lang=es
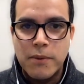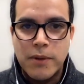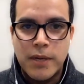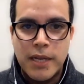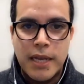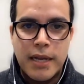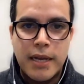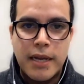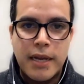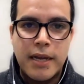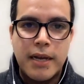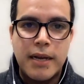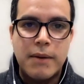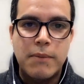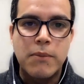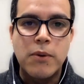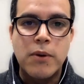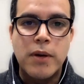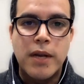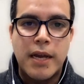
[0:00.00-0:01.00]
voy a
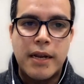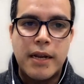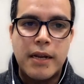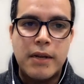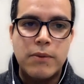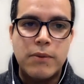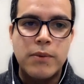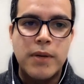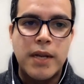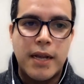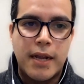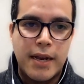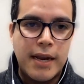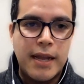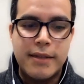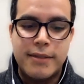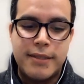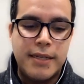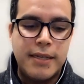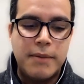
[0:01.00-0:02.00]
buscar una
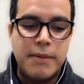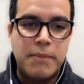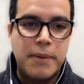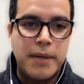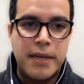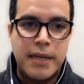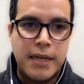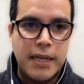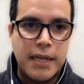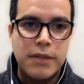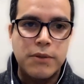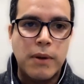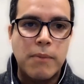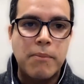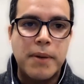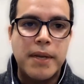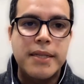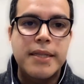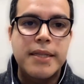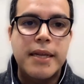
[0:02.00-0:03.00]
clase para que tú
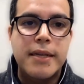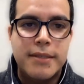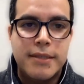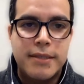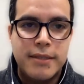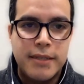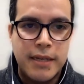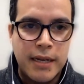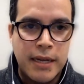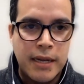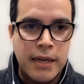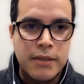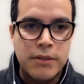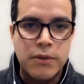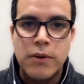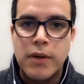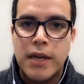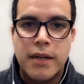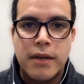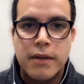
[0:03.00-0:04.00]
aprendas a
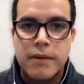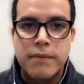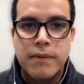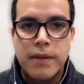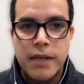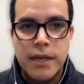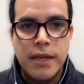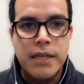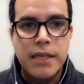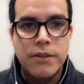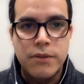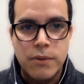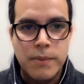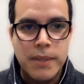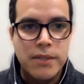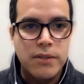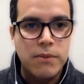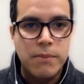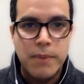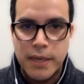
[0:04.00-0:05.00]
tocar el
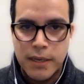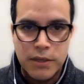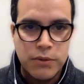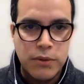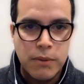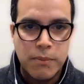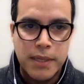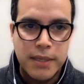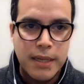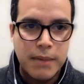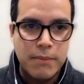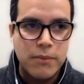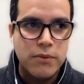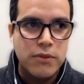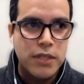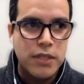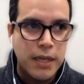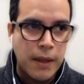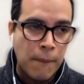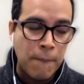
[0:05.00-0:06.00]
instrumento, para que tú aprendas
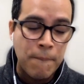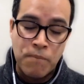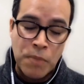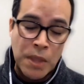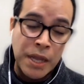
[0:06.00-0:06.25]
música.